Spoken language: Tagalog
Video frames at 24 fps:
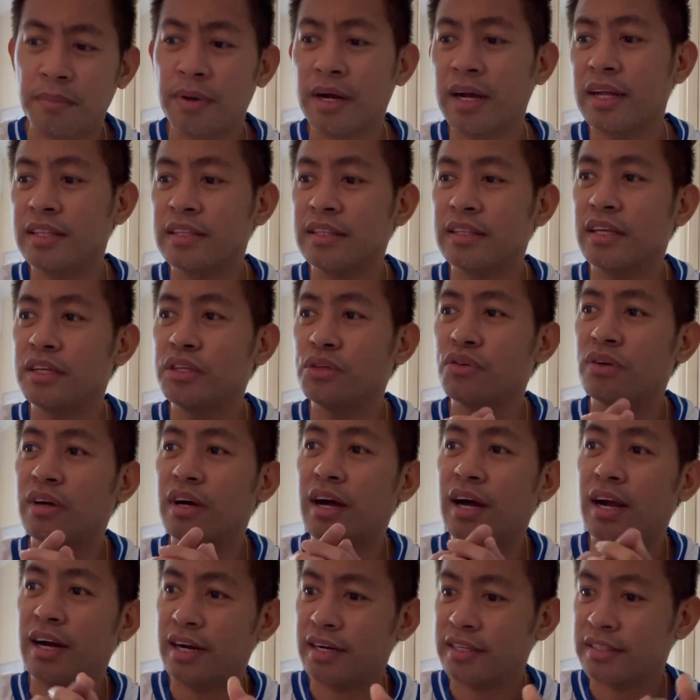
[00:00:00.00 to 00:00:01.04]
maganda yung
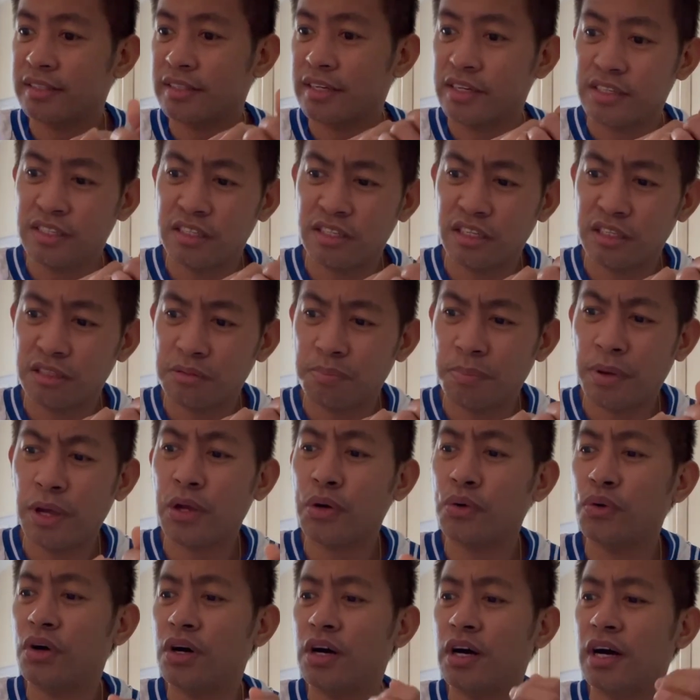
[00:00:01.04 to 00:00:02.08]
characteristics,
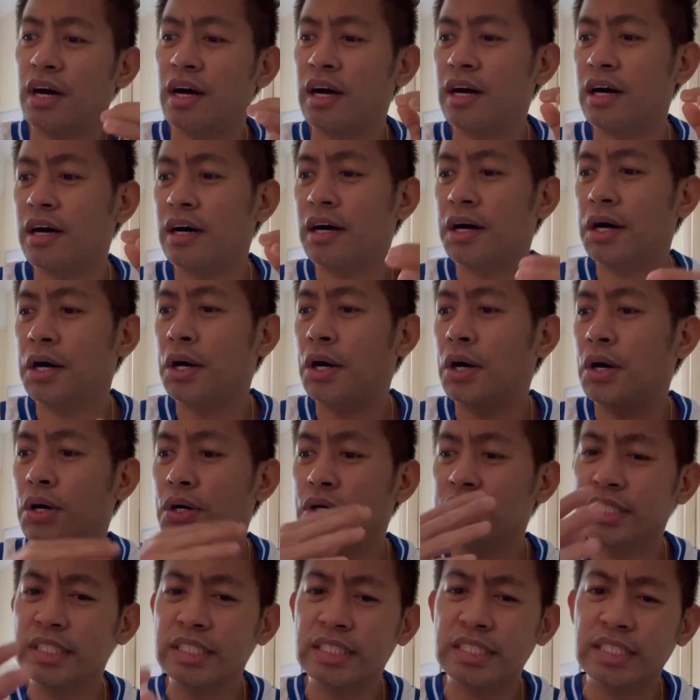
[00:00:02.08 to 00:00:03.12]
pero
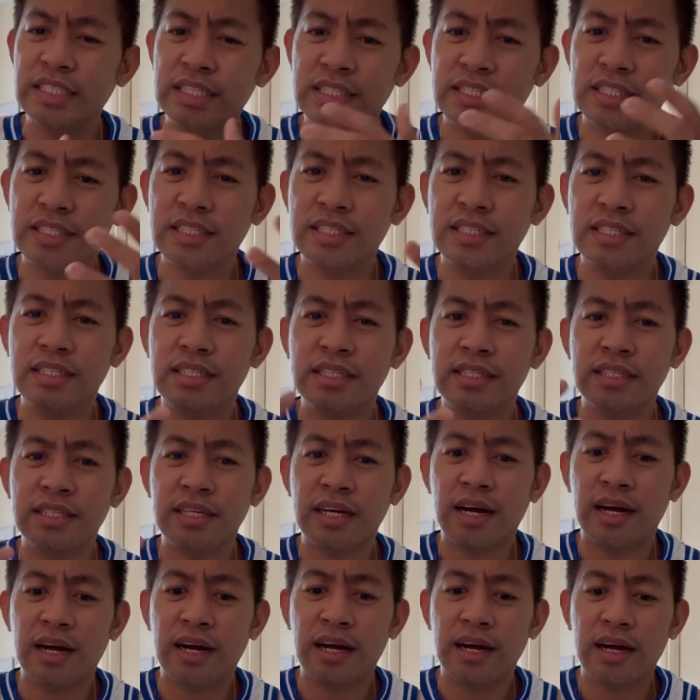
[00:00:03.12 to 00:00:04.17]
on the
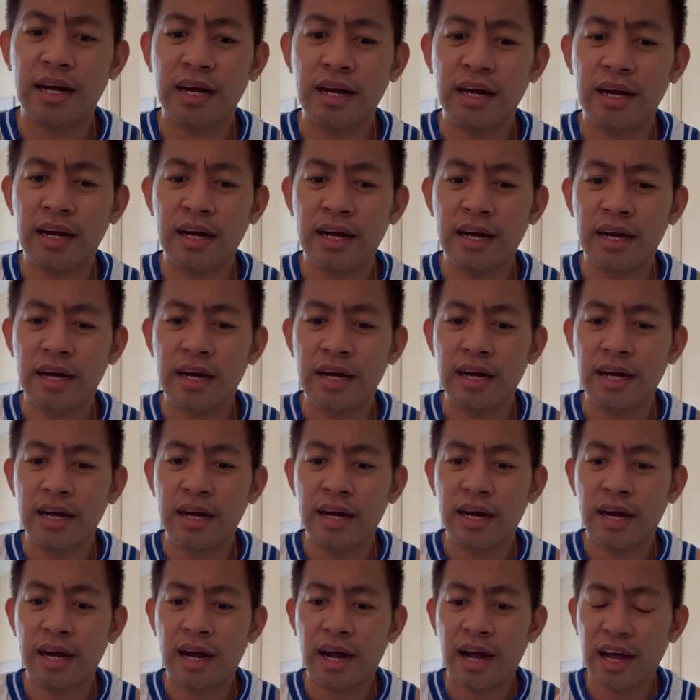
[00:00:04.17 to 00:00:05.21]

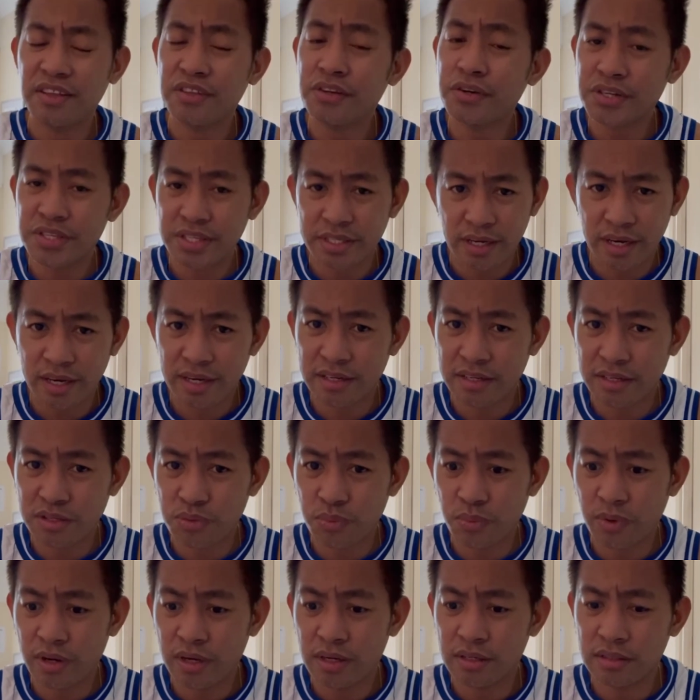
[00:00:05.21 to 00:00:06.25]
other side
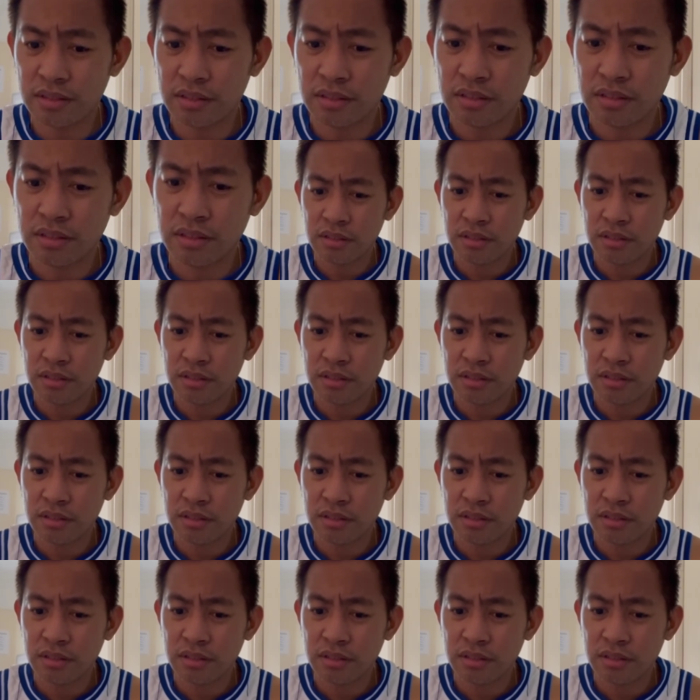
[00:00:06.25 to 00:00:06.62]
as well,